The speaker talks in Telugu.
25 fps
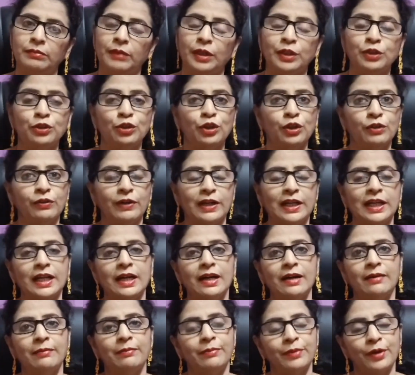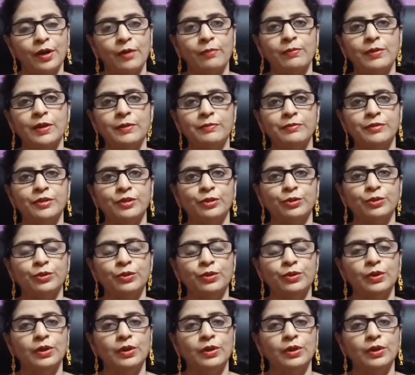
మందుల వల్ల ప్రాబ్లమ్స్